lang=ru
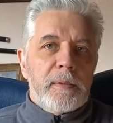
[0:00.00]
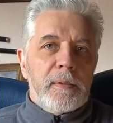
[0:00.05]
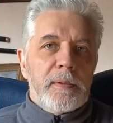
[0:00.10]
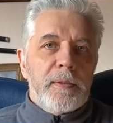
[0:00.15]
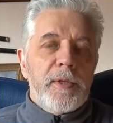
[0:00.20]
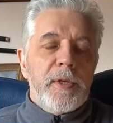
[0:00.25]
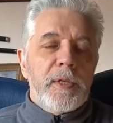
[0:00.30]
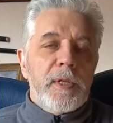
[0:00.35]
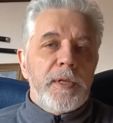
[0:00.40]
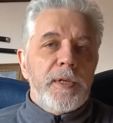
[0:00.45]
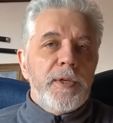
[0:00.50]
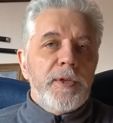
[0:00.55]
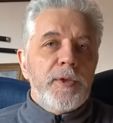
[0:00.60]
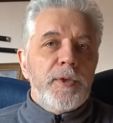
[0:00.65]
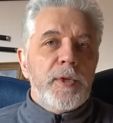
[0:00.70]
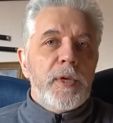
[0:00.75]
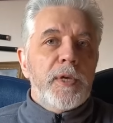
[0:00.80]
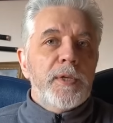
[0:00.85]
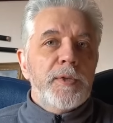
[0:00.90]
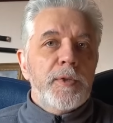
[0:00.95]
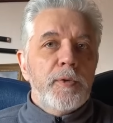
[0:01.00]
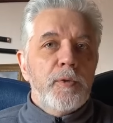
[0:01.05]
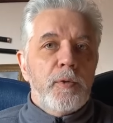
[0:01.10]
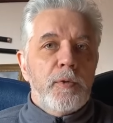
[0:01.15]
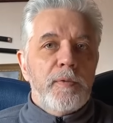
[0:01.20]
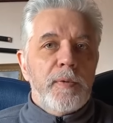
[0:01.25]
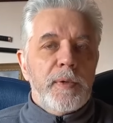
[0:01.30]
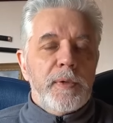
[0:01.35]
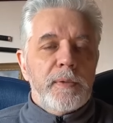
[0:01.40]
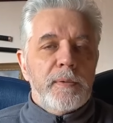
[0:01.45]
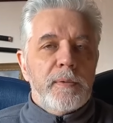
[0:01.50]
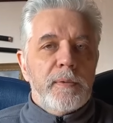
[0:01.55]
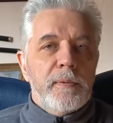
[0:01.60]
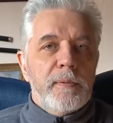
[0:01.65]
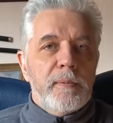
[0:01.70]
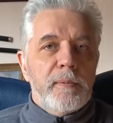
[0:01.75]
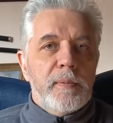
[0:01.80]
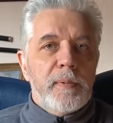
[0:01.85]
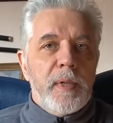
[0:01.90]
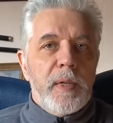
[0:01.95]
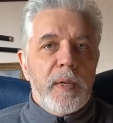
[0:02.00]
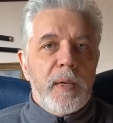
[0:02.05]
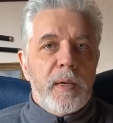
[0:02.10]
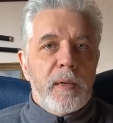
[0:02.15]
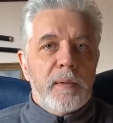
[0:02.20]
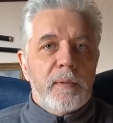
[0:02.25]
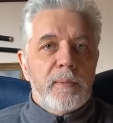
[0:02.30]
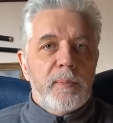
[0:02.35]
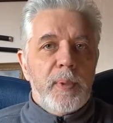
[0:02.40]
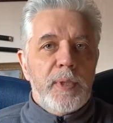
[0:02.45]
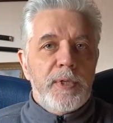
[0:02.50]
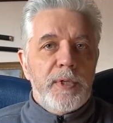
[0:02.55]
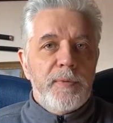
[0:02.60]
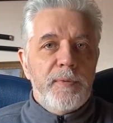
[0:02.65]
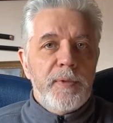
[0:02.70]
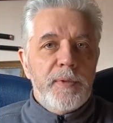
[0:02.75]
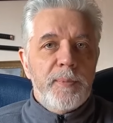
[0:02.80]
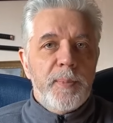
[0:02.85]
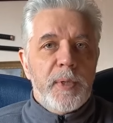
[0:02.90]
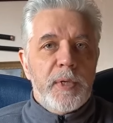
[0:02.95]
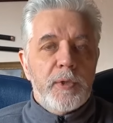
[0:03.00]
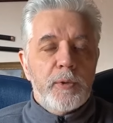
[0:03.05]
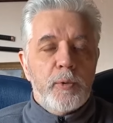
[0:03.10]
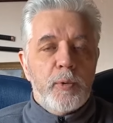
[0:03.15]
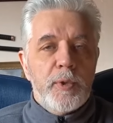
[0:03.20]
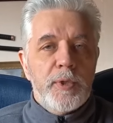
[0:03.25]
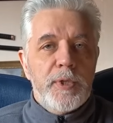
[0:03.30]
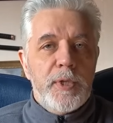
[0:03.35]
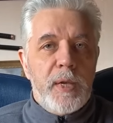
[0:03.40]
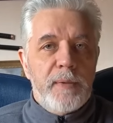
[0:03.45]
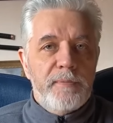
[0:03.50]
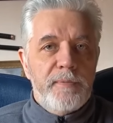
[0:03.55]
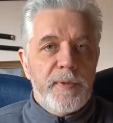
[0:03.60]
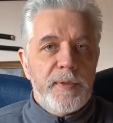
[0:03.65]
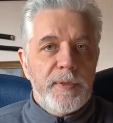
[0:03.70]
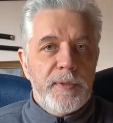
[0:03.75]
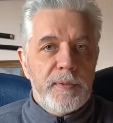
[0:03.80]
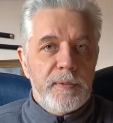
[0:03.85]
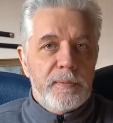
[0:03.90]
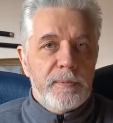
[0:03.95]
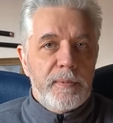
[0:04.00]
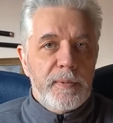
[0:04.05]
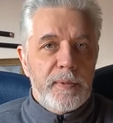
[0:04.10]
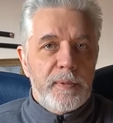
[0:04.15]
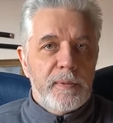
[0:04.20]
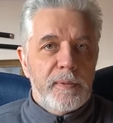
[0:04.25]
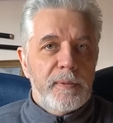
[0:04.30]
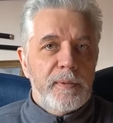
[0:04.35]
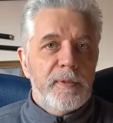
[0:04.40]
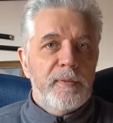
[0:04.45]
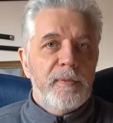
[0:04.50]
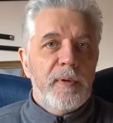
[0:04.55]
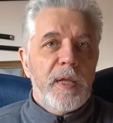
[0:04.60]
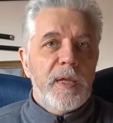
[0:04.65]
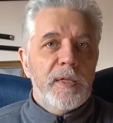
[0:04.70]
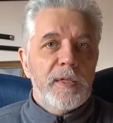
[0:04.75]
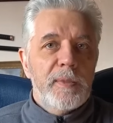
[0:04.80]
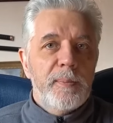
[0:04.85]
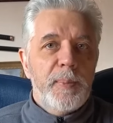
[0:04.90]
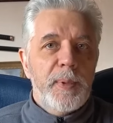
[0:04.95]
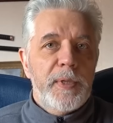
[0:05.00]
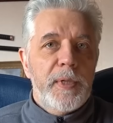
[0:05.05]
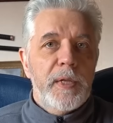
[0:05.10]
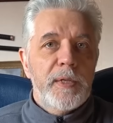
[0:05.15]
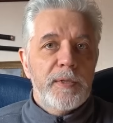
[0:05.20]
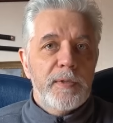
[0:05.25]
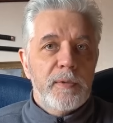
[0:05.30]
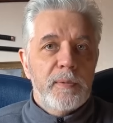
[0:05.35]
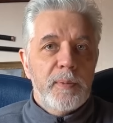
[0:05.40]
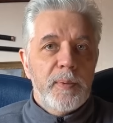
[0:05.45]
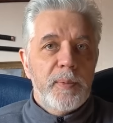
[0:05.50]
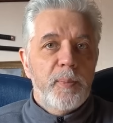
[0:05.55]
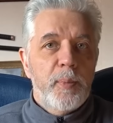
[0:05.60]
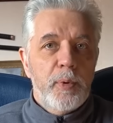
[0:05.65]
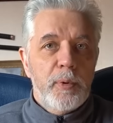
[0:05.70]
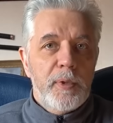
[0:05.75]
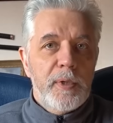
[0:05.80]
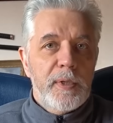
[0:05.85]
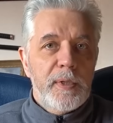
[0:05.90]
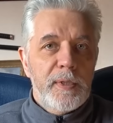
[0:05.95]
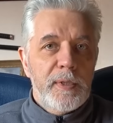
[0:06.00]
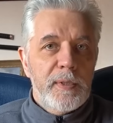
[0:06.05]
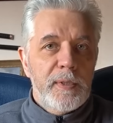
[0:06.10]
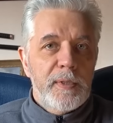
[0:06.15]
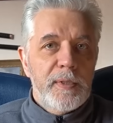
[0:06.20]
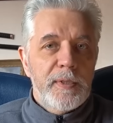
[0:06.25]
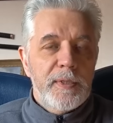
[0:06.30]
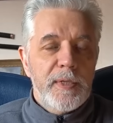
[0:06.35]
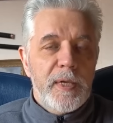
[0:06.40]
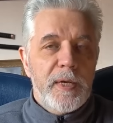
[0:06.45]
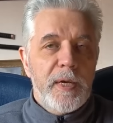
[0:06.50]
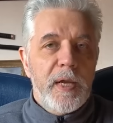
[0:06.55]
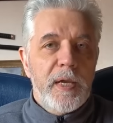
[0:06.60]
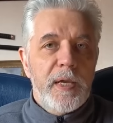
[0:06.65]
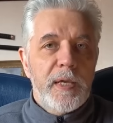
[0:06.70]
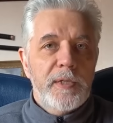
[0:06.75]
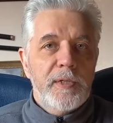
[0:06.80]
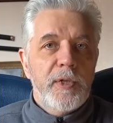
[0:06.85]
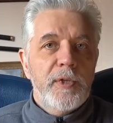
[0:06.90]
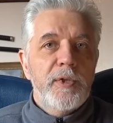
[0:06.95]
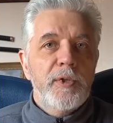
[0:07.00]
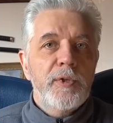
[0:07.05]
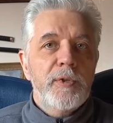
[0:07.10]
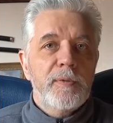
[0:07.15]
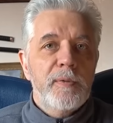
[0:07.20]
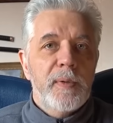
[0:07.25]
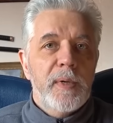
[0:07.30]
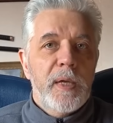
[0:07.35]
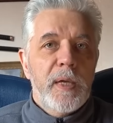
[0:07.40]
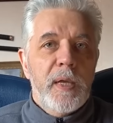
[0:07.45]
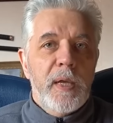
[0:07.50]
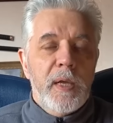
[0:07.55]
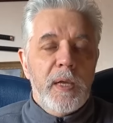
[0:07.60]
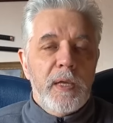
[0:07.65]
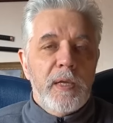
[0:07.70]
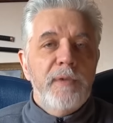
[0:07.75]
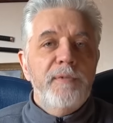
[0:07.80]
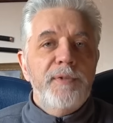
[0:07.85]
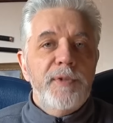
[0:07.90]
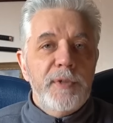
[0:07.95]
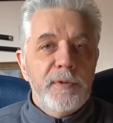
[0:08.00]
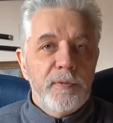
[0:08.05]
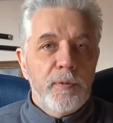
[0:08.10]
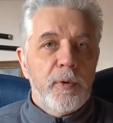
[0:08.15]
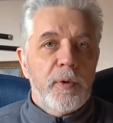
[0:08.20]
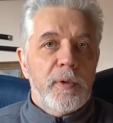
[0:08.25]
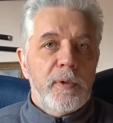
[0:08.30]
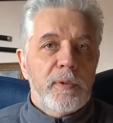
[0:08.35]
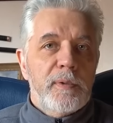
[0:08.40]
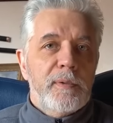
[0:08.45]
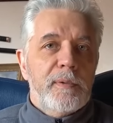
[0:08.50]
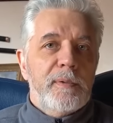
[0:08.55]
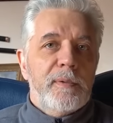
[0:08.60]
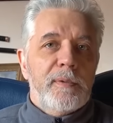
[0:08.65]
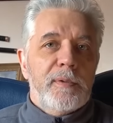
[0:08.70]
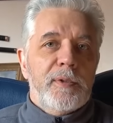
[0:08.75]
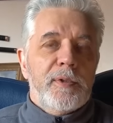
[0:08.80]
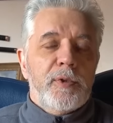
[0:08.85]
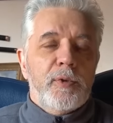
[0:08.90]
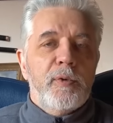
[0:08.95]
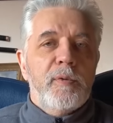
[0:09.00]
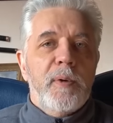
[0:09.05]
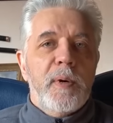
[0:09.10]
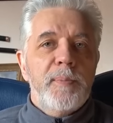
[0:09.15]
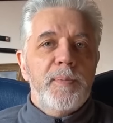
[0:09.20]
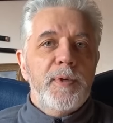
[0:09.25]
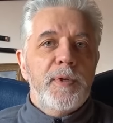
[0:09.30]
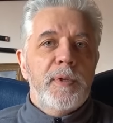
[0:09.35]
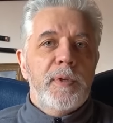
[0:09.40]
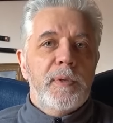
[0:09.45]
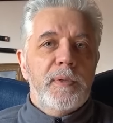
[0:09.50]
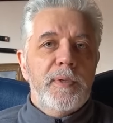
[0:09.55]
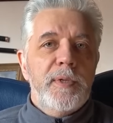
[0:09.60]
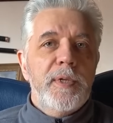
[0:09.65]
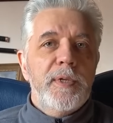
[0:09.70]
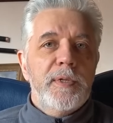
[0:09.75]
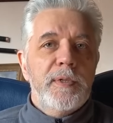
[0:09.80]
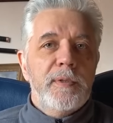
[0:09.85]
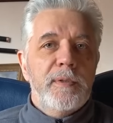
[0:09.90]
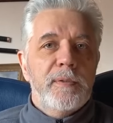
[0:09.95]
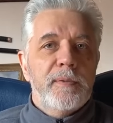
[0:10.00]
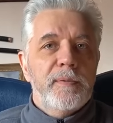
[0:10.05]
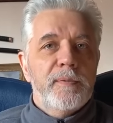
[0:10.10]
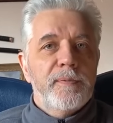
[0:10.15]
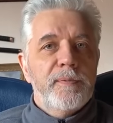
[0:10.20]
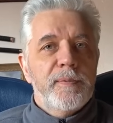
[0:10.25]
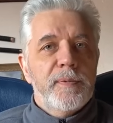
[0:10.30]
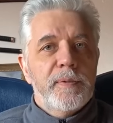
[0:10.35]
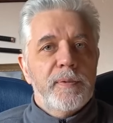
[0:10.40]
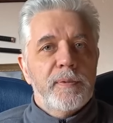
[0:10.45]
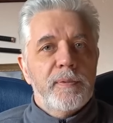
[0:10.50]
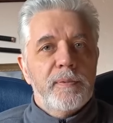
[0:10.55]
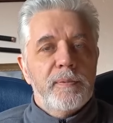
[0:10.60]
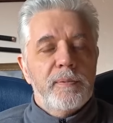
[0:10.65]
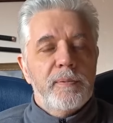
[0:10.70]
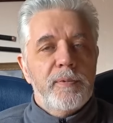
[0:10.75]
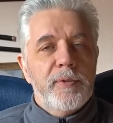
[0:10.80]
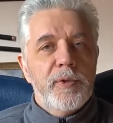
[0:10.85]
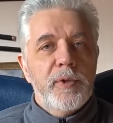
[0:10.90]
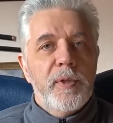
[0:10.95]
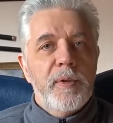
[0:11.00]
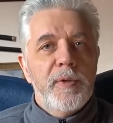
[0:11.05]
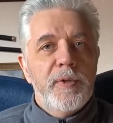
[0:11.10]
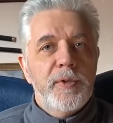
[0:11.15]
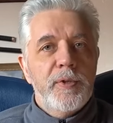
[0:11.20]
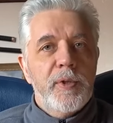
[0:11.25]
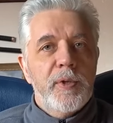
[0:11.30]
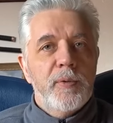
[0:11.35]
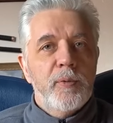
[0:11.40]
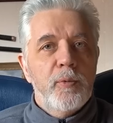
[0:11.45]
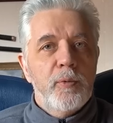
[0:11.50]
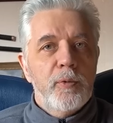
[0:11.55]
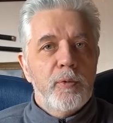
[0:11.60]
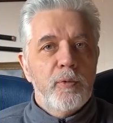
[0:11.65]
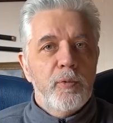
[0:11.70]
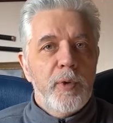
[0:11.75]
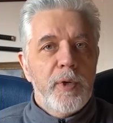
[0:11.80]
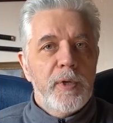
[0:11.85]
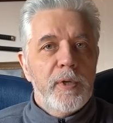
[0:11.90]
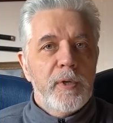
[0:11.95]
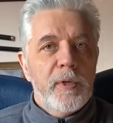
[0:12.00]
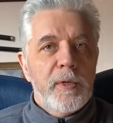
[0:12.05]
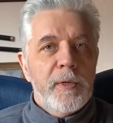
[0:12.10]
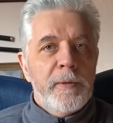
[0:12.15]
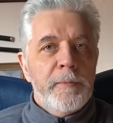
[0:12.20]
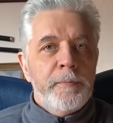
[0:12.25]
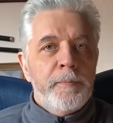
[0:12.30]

идеологической основой для большевизма, который сам весь э, является предательством и Бога, и царя, и Отечества, и всего, э, что вообще есть в человеческой культуре